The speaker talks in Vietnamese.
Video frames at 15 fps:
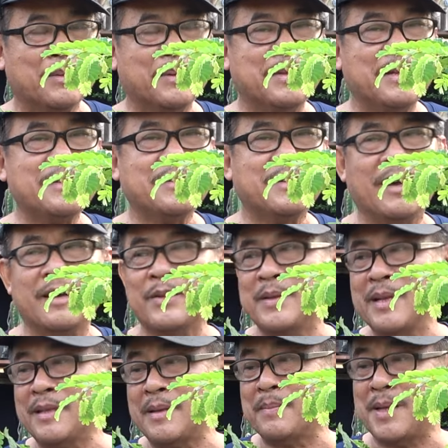Tôi thích chơi, tôi
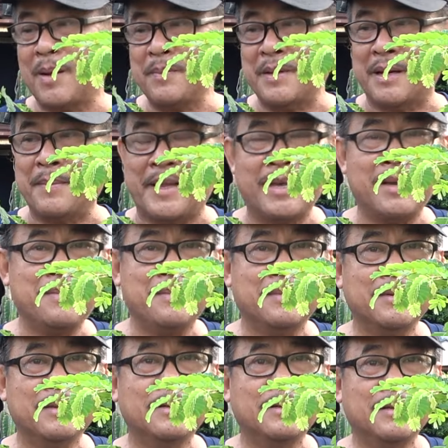thích chăm sóc này các bạn thấy
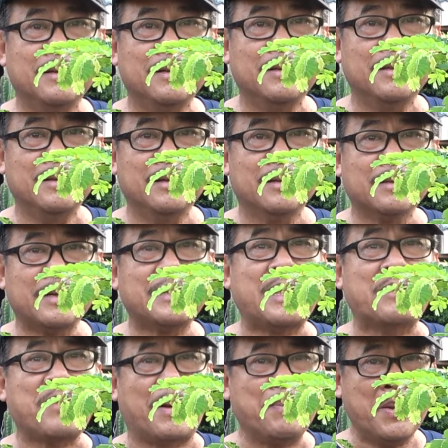không? Cái
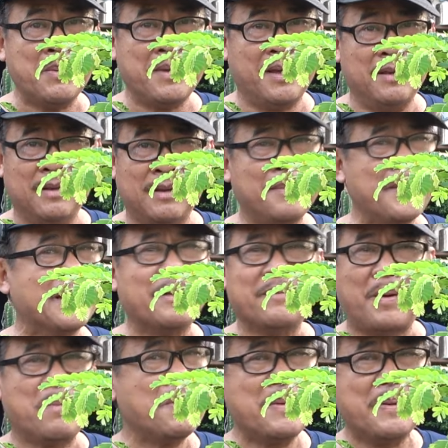thành phẩm thiếu gì, cái me thành
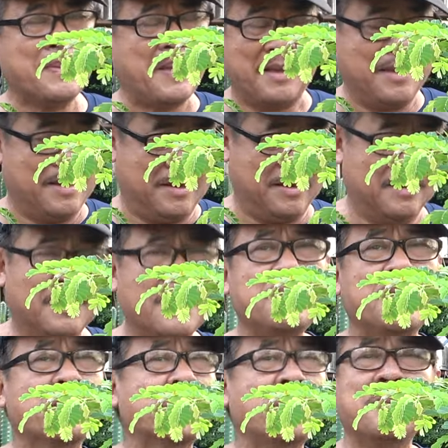phẩm bao nhiêu tiền, thiếu
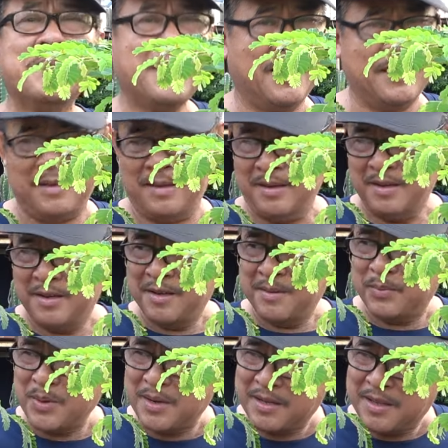gì mà tôi không có chơi.
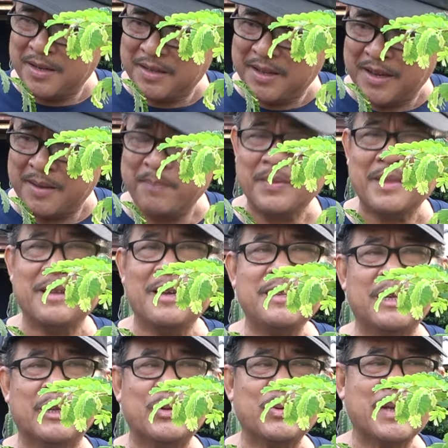Tôi lại thích nè, thích
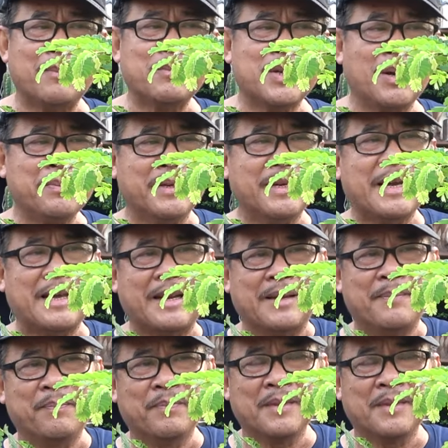là tôi chăm sóc như cây này,